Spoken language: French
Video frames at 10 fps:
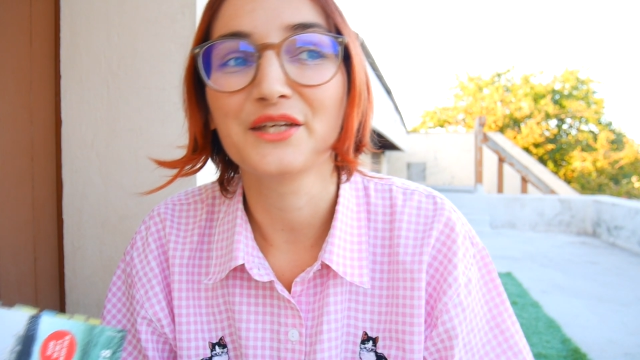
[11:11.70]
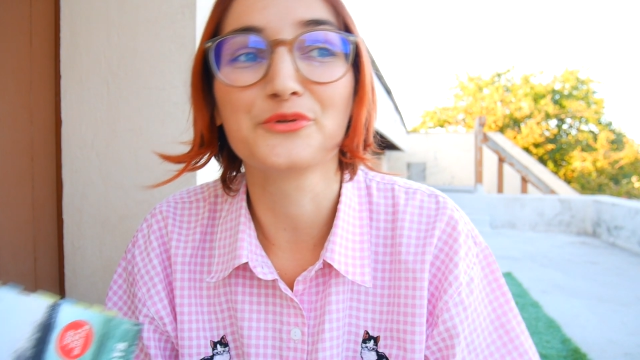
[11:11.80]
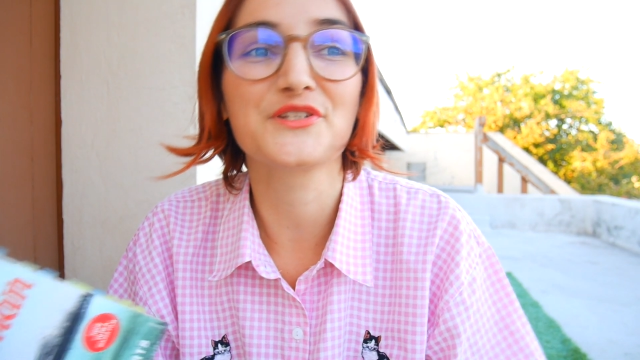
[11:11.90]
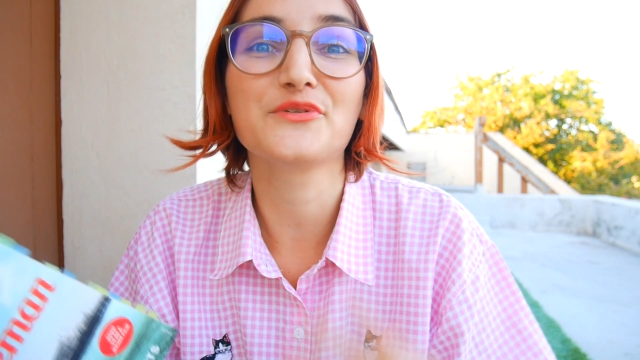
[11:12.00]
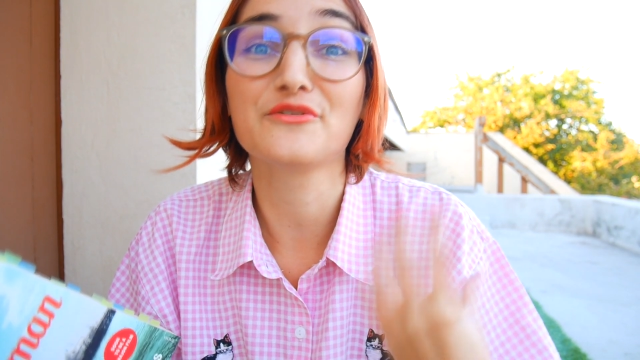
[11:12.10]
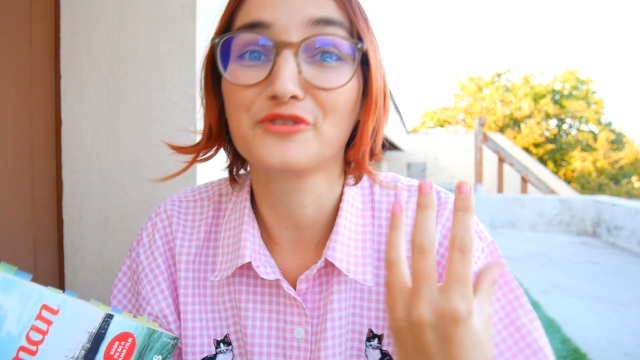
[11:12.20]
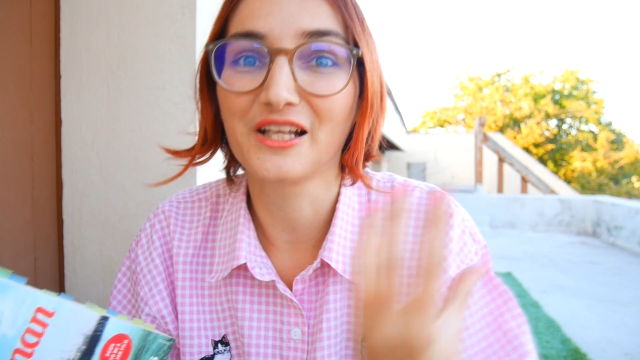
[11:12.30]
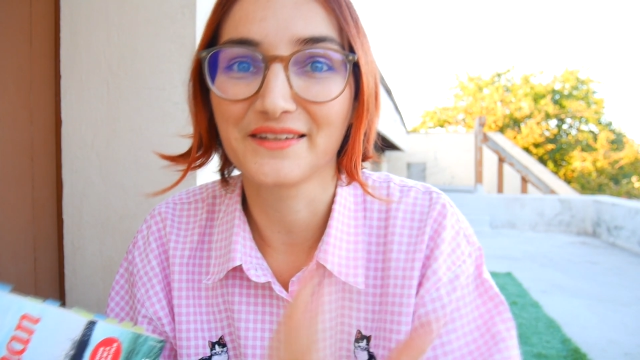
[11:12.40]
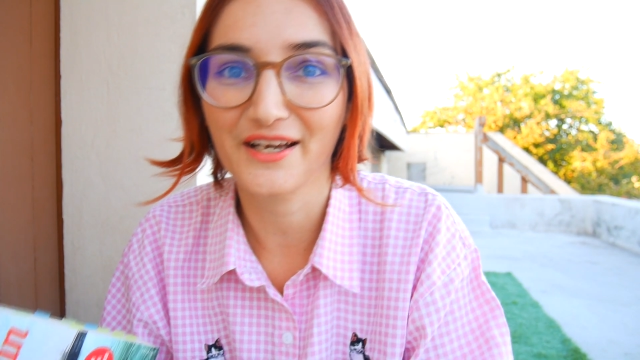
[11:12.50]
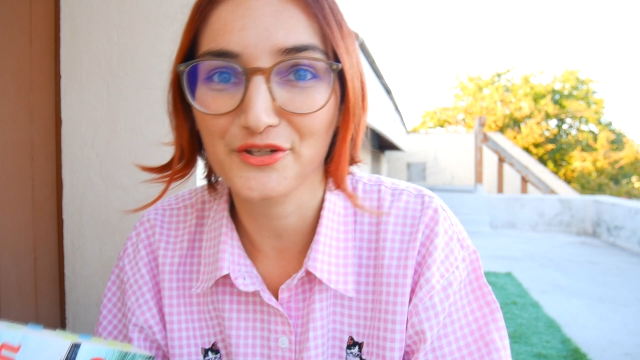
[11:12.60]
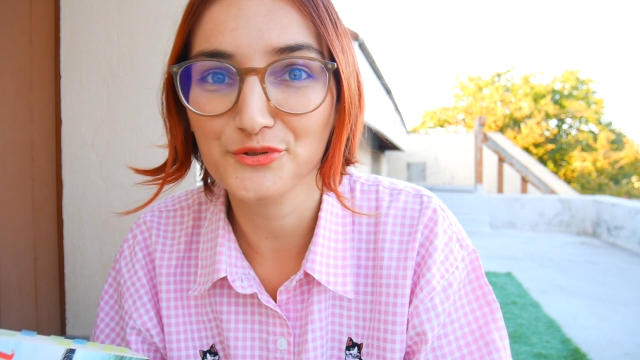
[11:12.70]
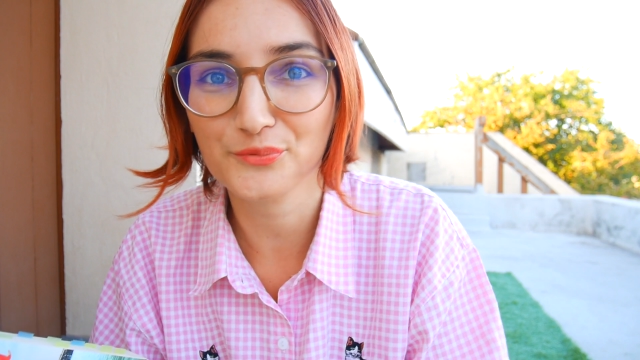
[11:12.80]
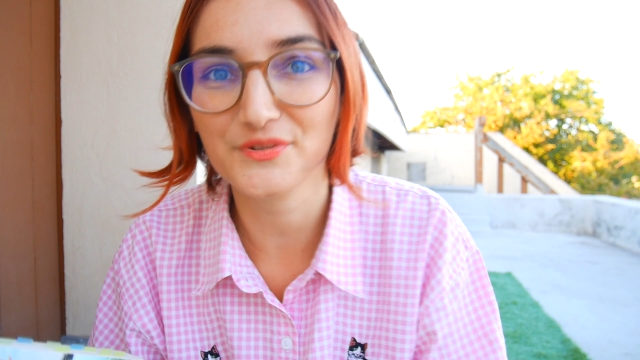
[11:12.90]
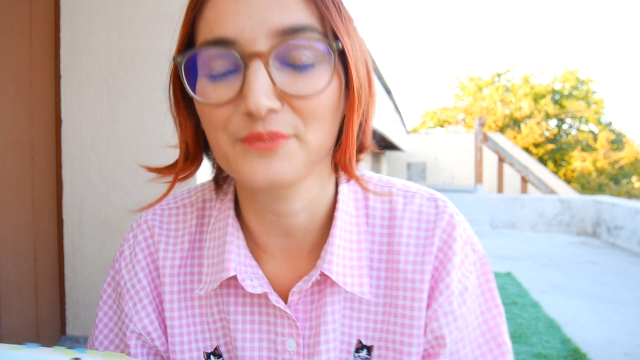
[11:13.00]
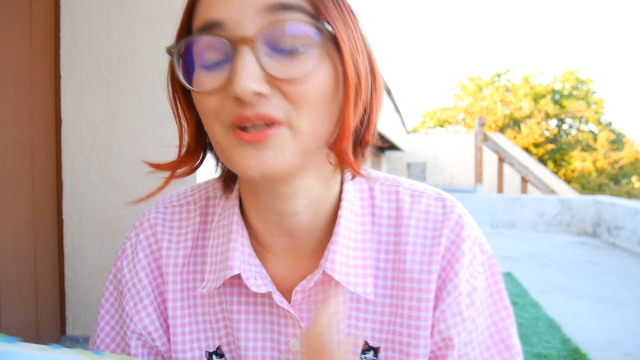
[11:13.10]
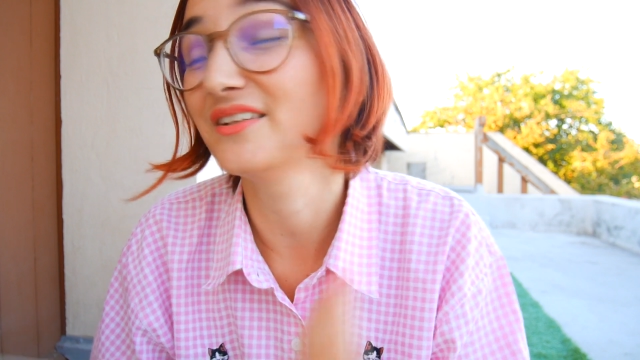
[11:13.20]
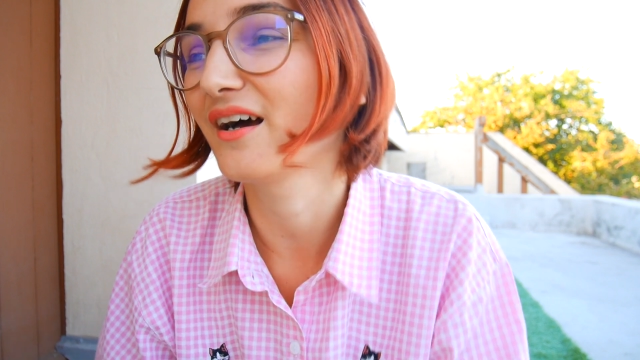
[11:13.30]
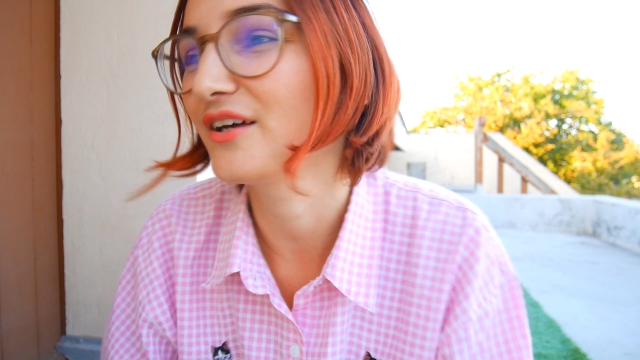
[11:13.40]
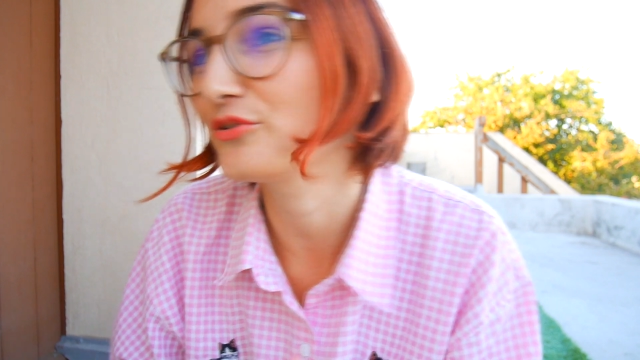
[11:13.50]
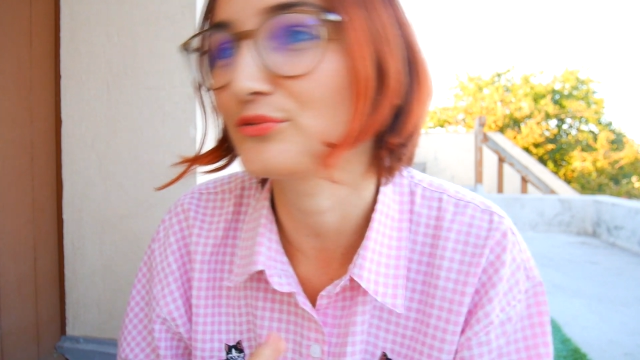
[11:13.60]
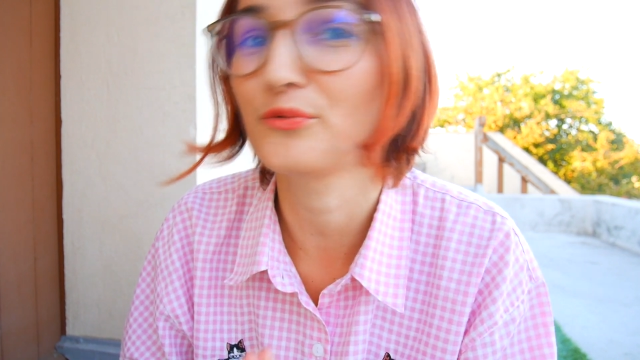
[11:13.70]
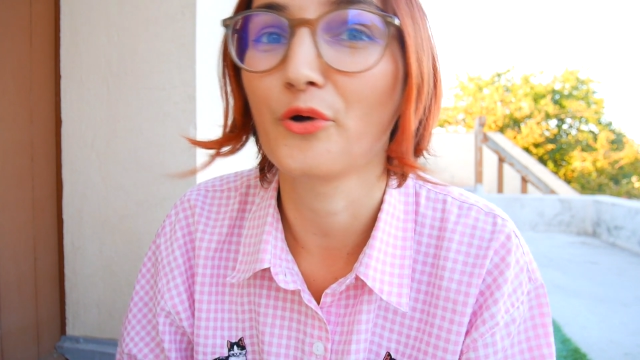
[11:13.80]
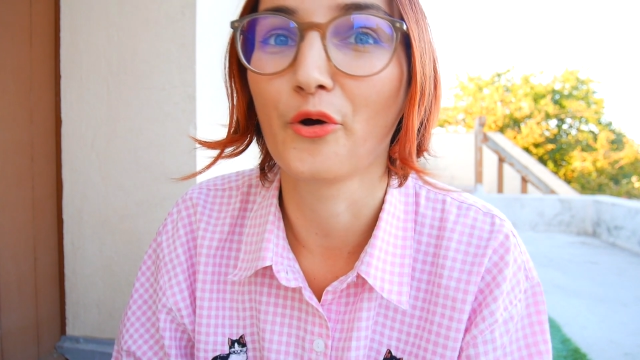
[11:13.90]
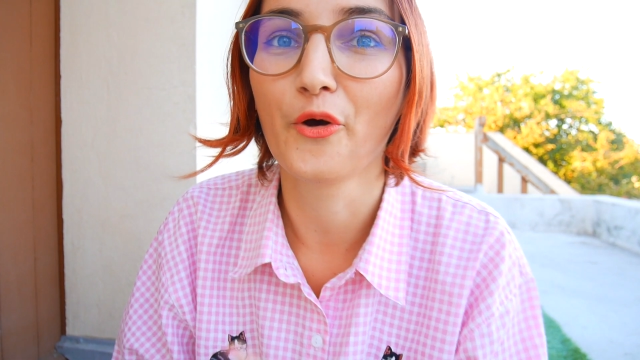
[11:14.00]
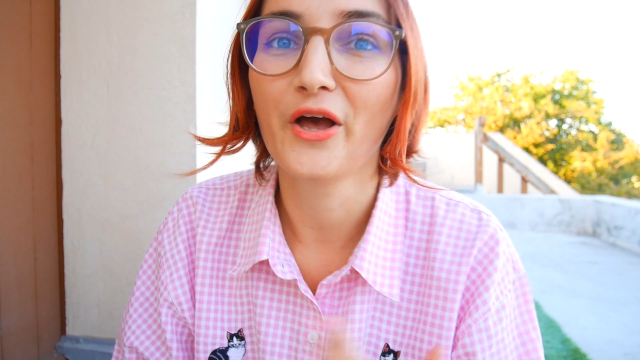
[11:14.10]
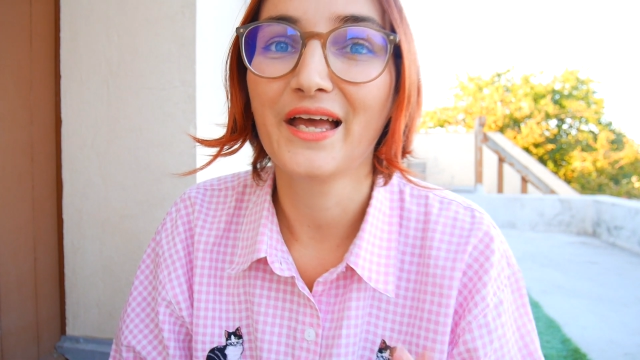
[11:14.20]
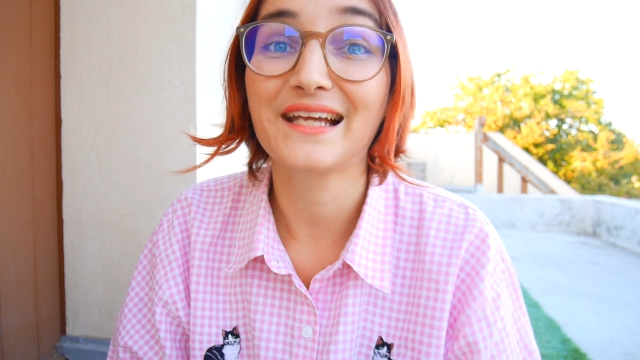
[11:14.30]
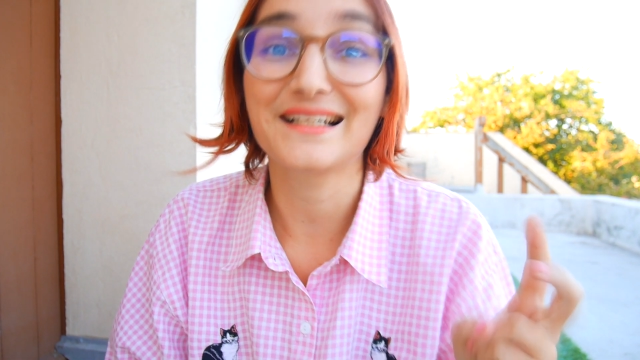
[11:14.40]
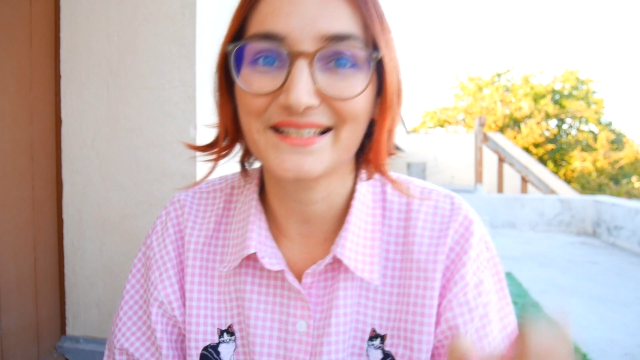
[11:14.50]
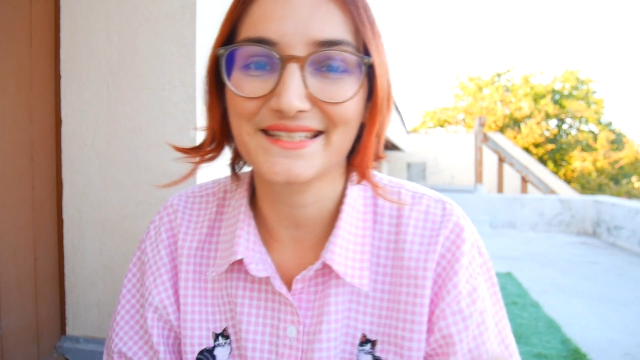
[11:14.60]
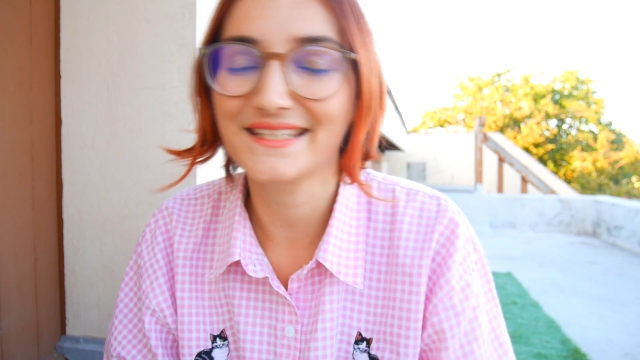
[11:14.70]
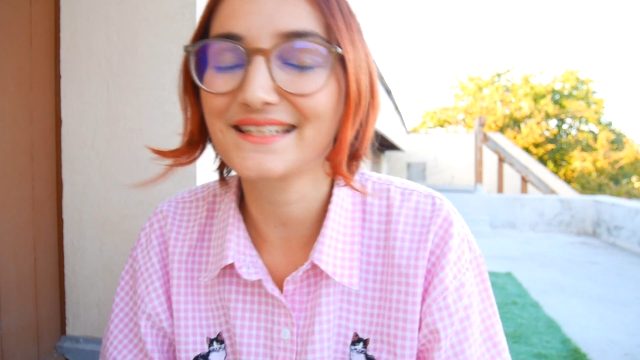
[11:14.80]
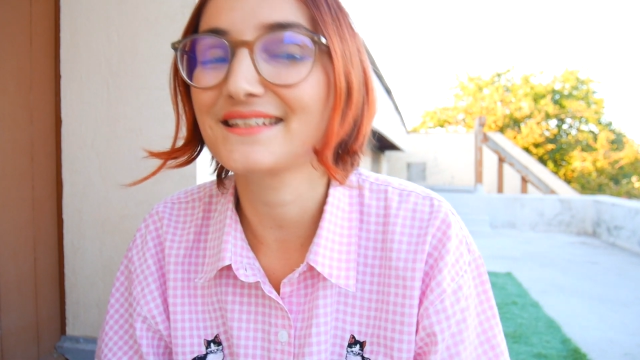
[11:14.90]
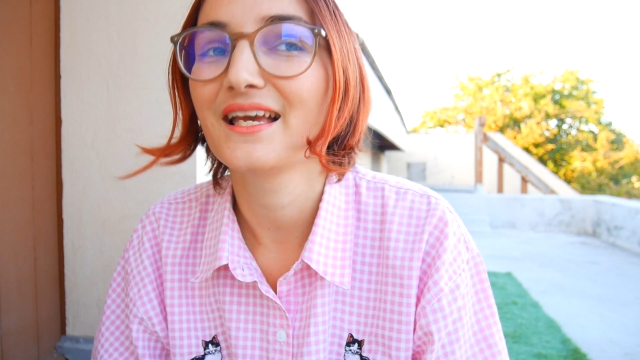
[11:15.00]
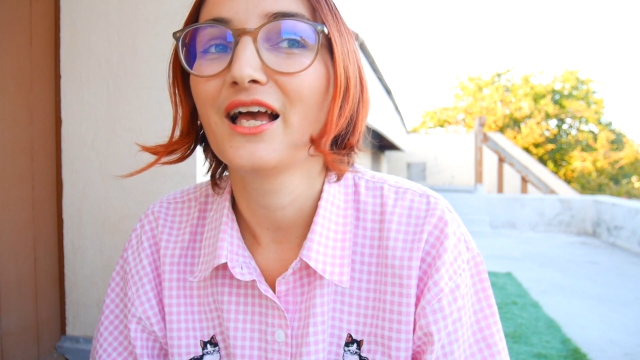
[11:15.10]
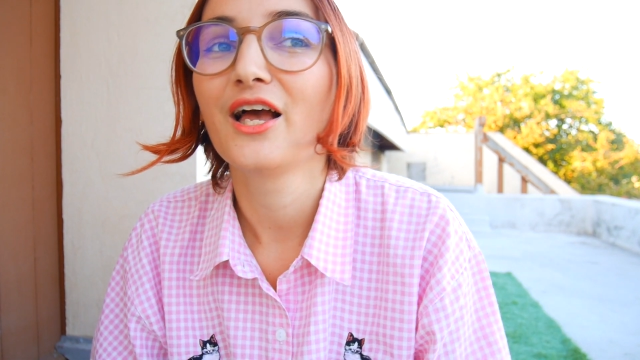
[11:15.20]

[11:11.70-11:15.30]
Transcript: et aussi au niveau de la narration. C'est pas une narration euh, classique.